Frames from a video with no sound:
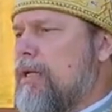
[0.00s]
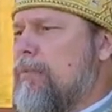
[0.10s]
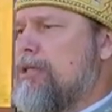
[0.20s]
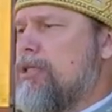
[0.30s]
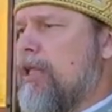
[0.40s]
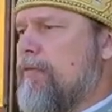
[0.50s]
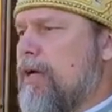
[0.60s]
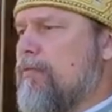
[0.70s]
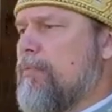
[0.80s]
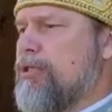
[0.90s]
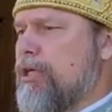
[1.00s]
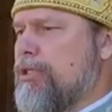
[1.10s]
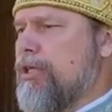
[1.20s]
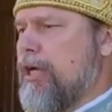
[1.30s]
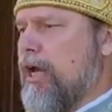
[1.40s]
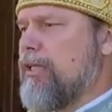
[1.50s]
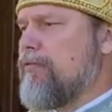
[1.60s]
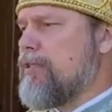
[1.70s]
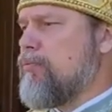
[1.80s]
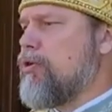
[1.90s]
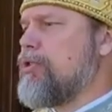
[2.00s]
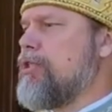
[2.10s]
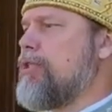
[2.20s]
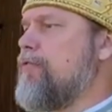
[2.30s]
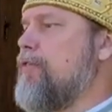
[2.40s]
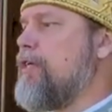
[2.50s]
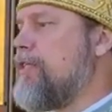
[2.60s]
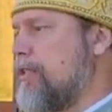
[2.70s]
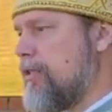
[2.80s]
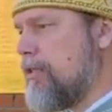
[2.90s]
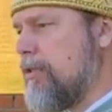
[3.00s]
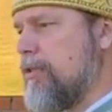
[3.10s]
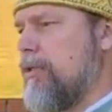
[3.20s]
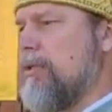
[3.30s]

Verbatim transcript: либо человек вообще теряет возможность видеть.